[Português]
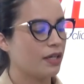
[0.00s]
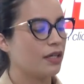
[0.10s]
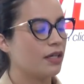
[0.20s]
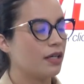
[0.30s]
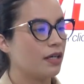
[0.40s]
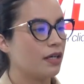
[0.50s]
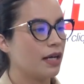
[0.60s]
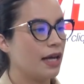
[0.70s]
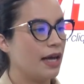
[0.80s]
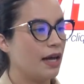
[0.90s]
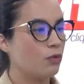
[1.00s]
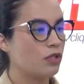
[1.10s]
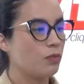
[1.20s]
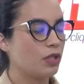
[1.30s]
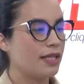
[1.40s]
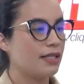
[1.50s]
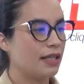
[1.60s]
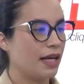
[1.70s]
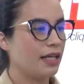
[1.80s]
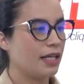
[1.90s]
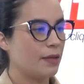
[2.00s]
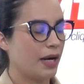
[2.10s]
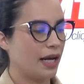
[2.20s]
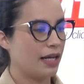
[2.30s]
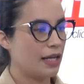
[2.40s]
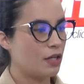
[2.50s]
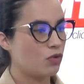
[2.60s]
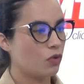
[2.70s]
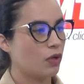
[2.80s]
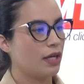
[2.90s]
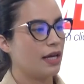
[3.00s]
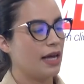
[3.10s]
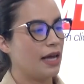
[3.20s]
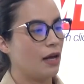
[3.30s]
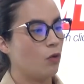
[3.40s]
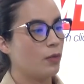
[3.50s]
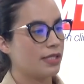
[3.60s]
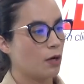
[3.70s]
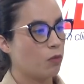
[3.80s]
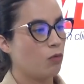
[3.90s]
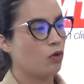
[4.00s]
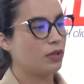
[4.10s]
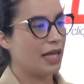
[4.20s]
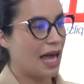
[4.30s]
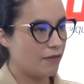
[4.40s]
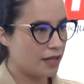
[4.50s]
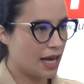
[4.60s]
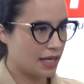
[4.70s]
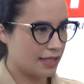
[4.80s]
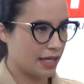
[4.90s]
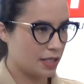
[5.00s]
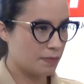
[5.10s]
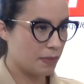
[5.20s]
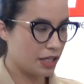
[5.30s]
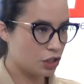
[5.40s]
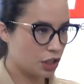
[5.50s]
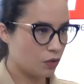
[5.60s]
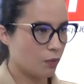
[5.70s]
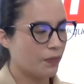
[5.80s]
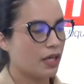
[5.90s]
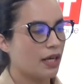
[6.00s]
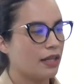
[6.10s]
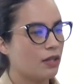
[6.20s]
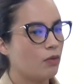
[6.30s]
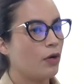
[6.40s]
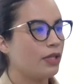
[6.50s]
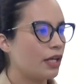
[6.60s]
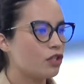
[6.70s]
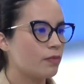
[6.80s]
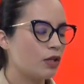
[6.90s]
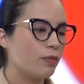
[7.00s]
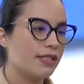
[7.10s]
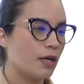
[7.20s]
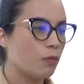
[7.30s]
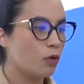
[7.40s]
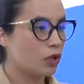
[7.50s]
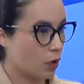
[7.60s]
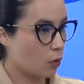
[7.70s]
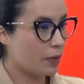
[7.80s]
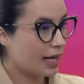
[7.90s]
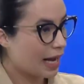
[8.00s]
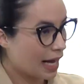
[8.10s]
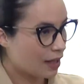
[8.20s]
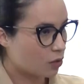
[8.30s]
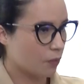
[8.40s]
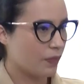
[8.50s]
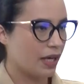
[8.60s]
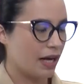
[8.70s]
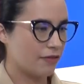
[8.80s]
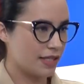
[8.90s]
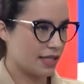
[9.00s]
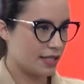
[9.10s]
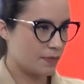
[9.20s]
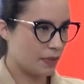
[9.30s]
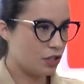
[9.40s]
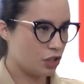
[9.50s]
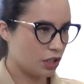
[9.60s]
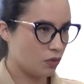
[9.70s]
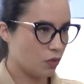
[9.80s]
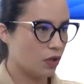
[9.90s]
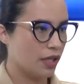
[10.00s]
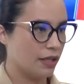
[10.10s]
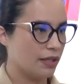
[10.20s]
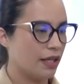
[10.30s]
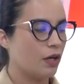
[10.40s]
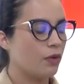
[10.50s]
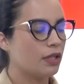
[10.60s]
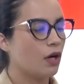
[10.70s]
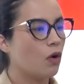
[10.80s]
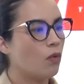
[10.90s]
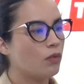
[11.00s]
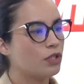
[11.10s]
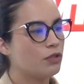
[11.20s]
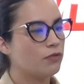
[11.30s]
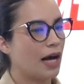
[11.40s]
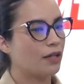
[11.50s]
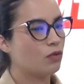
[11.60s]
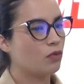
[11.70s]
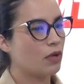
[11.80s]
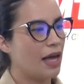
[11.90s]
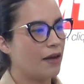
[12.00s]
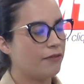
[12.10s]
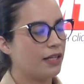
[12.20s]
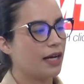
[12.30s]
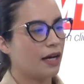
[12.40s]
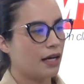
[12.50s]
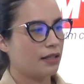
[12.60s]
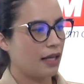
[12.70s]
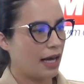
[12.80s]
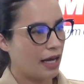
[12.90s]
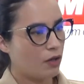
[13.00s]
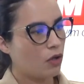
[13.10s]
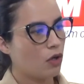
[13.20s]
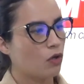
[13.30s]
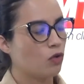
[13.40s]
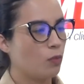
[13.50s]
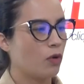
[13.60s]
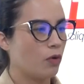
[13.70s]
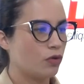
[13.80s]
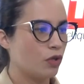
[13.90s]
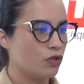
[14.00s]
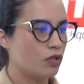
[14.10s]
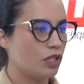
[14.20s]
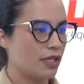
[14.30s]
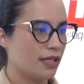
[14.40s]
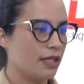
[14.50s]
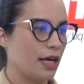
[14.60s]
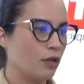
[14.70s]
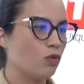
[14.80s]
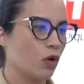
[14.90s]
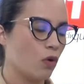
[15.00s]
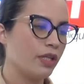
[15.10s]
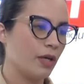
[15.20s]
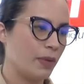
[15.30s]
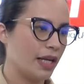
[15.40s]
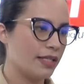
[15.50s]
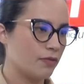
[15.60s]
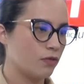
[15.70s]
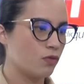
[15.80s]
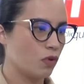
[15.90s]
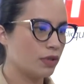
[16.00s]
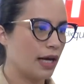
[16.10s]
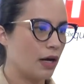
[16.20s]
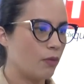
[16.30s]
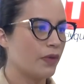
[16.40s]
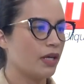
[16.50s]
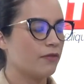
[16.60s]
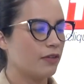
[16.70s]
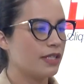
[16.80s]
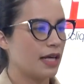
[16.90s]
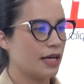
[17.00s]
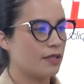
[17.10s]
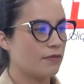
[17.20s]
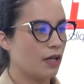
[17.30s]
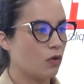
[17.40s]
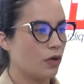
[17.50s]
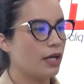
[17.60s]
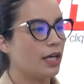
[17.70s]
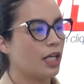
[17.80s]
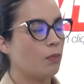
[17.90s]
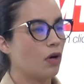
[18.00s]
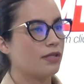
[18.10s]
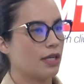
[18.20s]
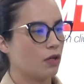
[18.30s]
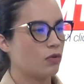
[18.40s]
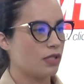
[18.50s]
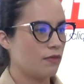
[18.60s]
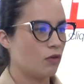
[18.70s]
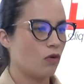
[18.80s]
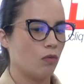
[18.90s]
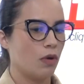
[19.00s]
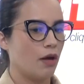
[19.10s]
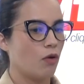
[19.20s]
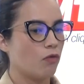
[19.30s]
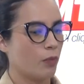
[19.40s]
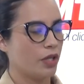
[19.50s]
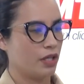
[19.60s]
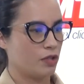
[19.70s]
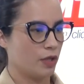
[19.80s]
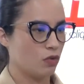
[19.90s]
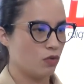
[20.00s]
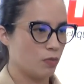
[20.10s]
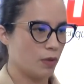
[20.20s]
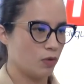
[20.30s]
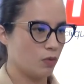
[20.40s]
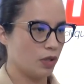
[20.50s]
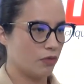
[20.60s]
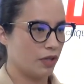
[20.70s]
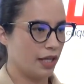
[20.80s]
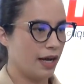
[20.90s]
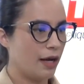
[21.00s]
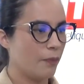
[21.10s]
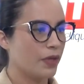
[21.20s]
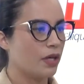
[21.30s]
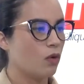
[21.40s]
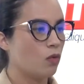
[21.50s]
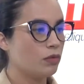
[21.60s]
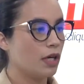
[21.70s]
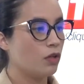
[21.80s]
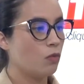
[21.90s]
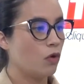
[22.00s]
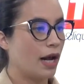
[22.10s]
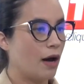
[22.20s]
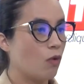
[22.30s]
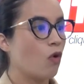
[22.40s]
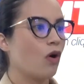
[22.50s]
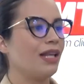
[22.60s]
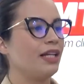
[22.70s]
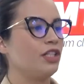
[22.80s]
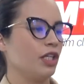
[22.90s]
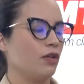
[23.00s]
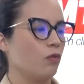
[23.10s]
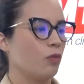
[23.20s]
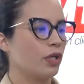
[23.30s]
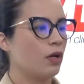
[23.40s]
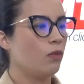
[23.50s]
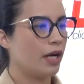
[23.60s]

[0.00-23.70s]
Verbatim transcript: Uh, é, os tribunais entendem que para isso é, o Ministério Público deve realizar esse pedido. No meu entendimento, o Ministério Público não é obrigado a fazer esse pedido entendeu? Então, de fato, é, fica a critério do promotor de justiça que atua com independência funcional fixar esse valor, que pode ser, inclusive, com, é, conforme o entendimento do Supremo Tribunal Federal, um dano moral coletivo, porque uhum.